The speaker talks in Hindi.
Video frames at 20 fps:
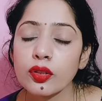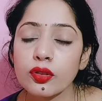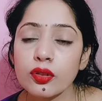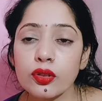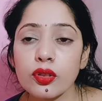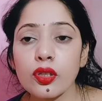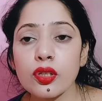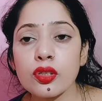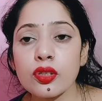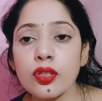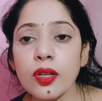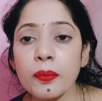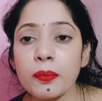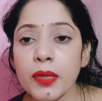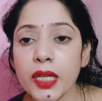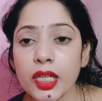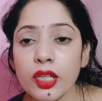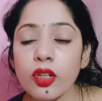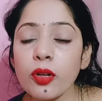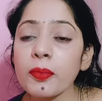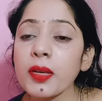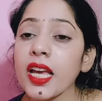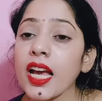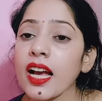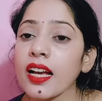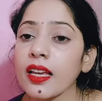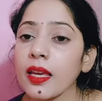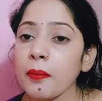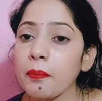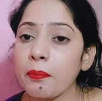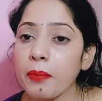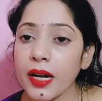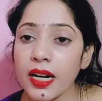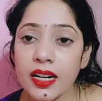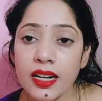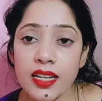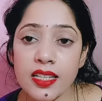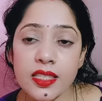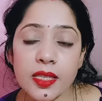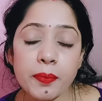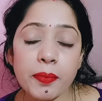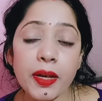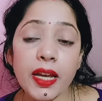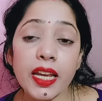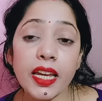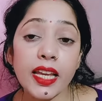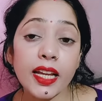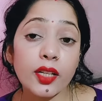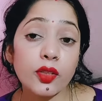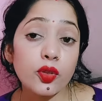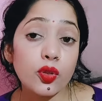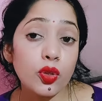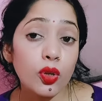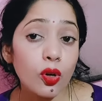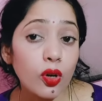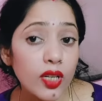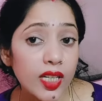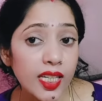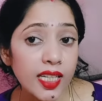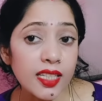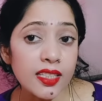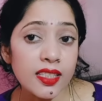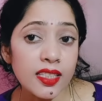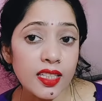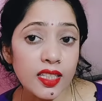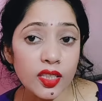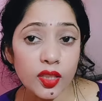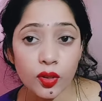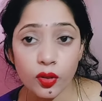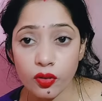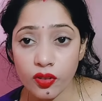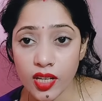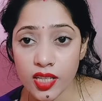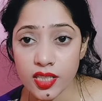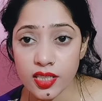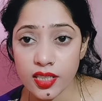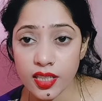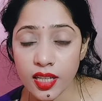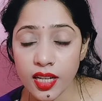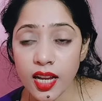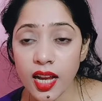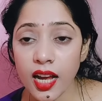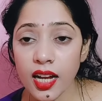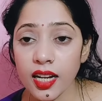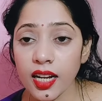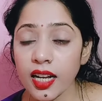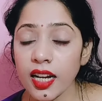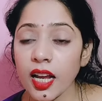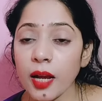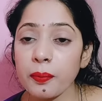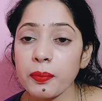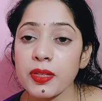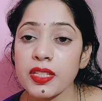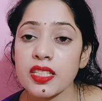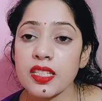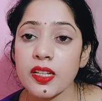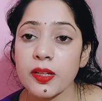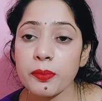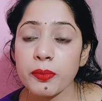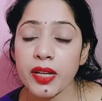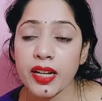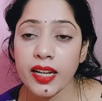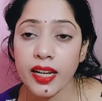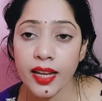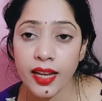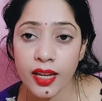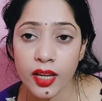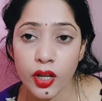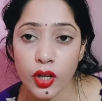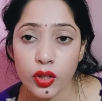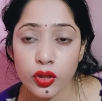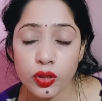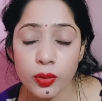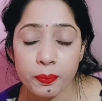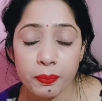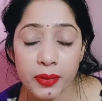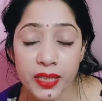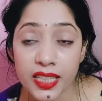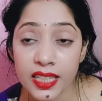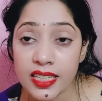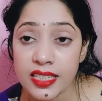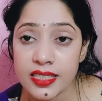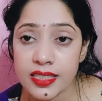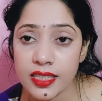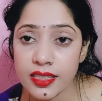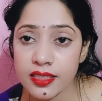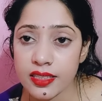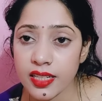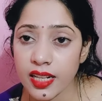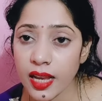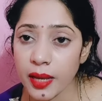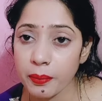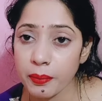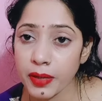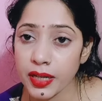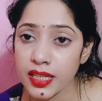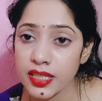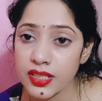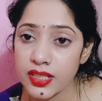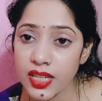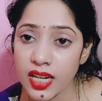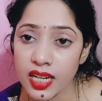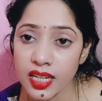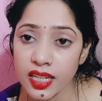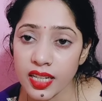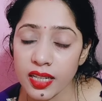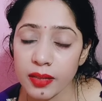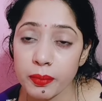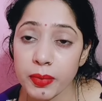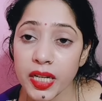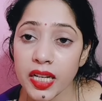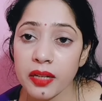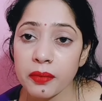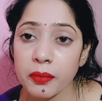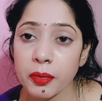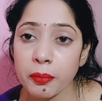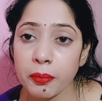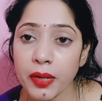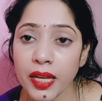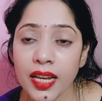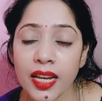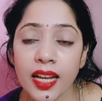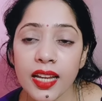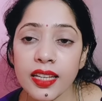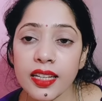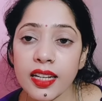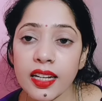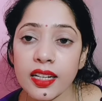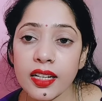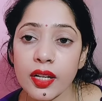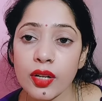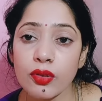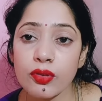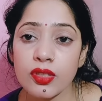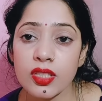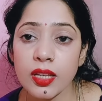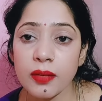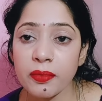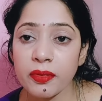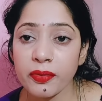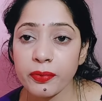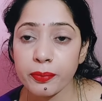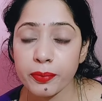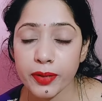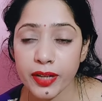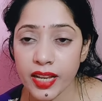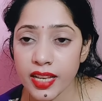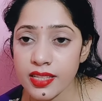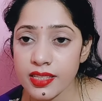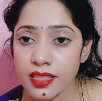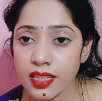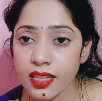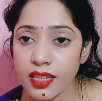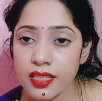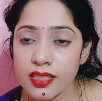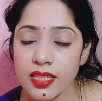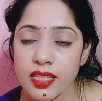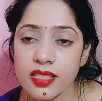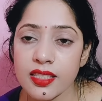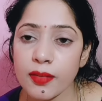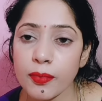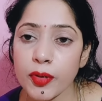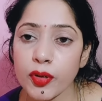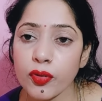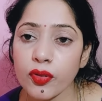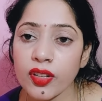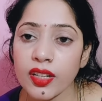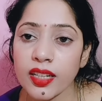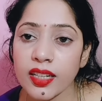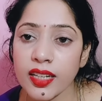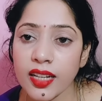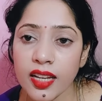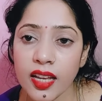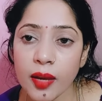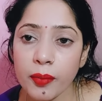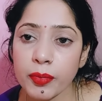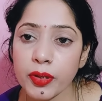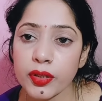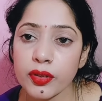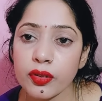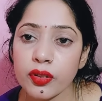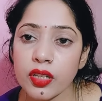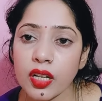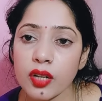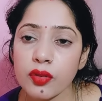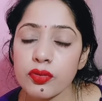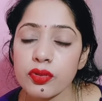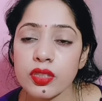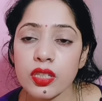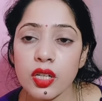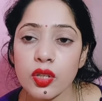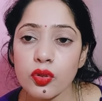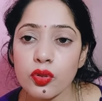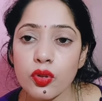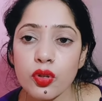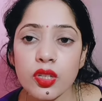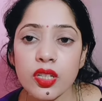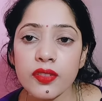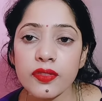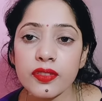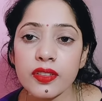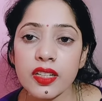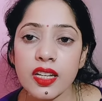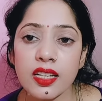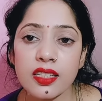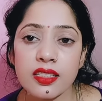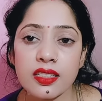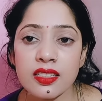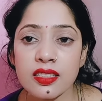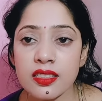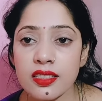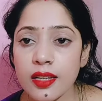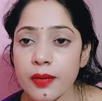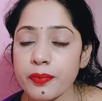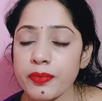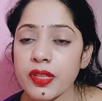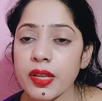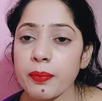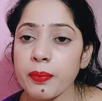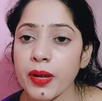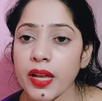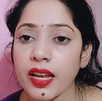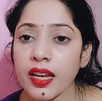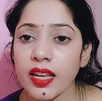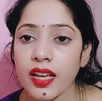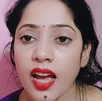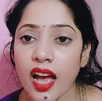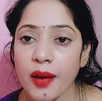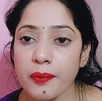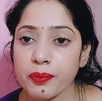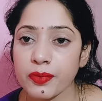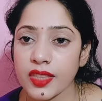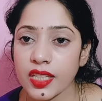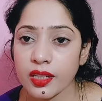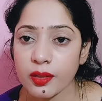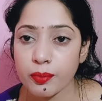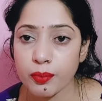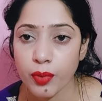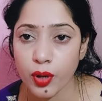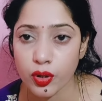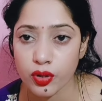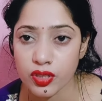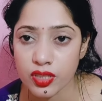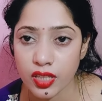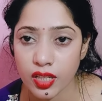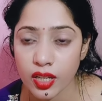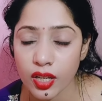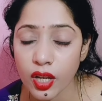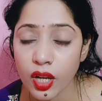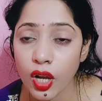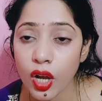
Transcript: तो दोस्तों वीडियो में आगे बढ़ने से पहले एक छोटी सी रिक्वेस्ट है अगर आप इस चैनल में नए हैं तो प्लीज सब्सक्राइब माय चैनल बगल में बेल आइकन है उसे भी प्रेस करें जैसे मैं कोई नया वीडियो डालू उसका नोटिफिकेशन सबसे पहले आप तक पहुंचे